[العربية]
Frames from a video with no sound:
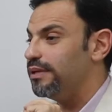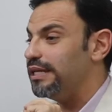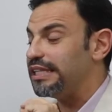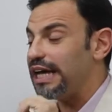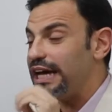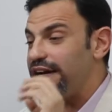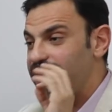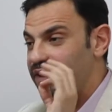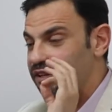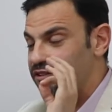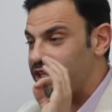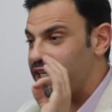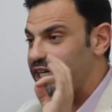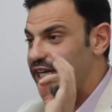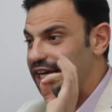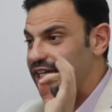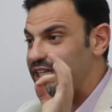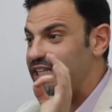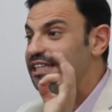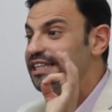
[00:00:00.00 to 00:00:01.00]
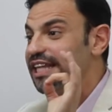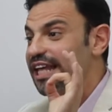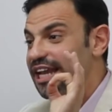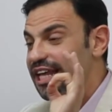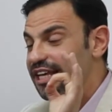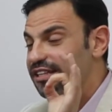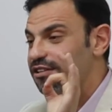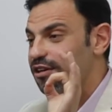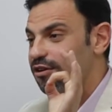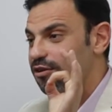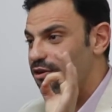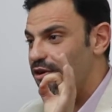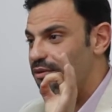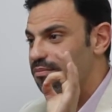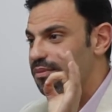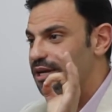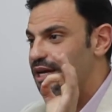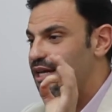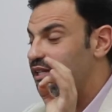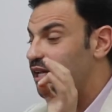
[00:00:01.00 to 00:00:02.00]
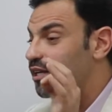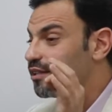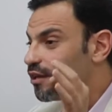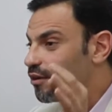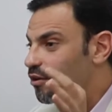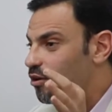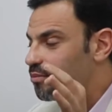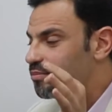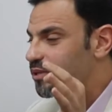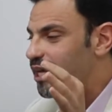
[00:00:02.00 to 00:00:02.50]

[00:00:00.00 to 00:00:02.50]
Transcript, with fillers: انت عارف حضرتك يعني ايه 3 جرام 3 جرام